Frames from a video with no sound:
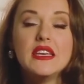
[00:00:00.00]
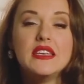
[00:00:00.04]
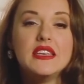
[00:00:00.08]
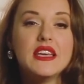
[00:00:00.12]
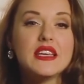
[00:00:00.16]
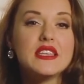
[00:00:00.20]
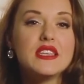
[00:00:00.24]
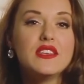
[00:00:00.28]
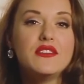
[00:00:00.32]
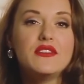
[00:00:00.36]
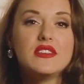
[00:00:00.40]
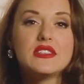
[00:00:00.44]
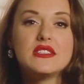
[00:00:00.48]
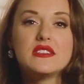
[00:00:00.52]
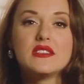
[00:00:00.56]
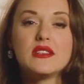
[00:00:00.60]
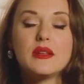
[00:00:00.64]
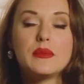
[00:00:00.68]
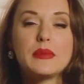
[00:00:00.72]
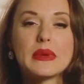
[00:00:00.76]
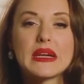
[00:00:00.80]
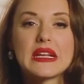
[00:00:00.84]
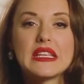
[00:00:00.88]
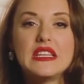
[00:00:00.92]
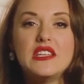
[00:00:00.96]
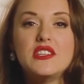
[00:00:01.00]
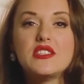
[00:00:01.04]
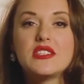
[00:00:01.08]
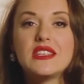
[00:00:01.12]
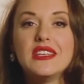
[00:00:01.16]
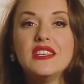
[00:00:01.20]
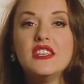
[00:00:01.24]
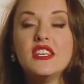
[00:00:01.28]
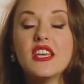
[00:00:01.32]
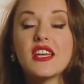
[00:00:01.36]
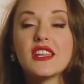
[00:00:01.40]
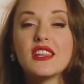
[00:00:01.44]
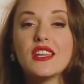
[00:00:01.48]
Я не видела
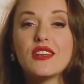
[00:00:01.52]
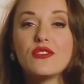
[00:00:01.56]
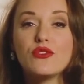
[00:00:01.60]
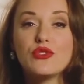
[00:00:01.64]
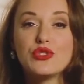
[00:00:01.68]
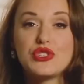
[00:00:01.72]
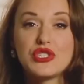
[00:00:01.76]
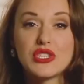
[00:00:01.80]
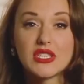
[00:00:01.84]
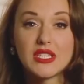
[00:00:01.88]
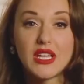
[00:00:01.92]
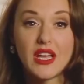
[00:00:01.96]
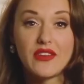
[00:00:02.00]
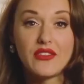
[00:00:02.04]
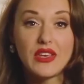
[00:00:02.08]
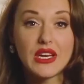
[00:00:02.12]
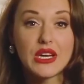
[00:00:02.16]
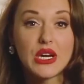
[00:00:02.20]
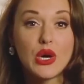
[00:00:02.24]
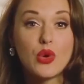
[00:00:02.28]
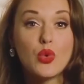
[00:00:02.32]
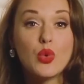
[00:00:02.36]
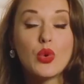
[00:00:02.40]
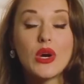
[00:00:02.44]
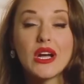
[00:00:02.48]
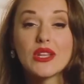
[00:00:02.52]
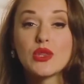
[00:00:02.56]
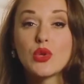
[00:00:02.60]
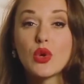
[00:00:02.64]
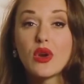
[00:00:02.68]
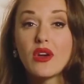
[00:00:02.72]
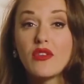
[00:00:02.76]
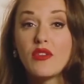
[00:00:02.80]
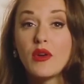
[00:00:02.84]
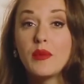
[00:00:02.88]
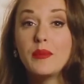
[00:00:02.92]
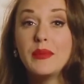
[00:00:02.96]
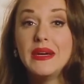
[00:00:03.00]
практически ни одного человека, у
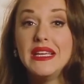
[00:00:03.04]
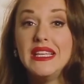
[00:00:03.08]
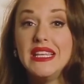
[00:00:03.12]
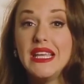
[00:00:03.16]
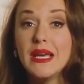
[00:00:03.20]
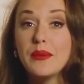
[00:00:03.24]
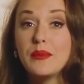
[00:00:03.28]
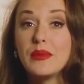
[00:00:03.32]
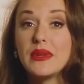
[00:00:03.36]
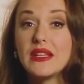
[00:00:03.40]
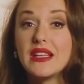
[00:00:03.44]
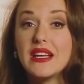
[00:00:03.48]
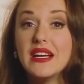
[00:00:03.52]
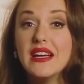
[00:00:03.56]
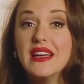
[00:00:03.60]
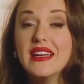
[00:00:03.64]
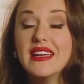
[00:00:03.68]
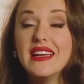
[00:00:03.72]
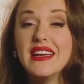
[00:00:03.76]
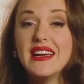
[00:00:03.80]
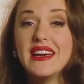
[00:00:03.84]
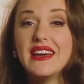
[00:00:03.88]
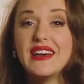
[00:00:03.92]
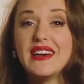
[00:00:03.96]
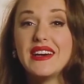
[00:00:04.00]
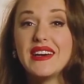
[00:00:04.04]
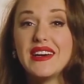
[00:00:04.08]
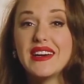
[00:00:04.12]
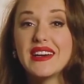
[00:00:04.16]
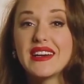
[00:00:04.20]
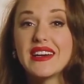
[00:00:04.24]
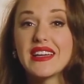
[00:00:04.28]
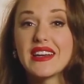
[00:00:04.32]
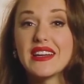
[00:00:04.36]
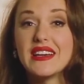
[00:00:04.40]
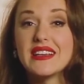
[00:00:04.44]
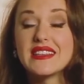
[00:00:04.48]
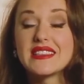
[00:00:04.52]
которого бы не было э,
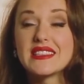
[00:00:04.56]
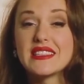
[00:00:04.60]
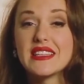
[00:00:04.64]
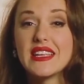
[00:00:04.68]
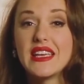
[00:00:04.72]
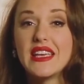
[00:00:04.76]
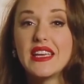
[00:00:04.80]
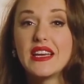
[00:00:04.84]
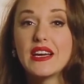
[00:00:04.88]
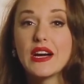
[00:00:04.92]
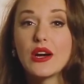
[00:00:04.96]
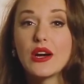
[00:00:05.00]
красной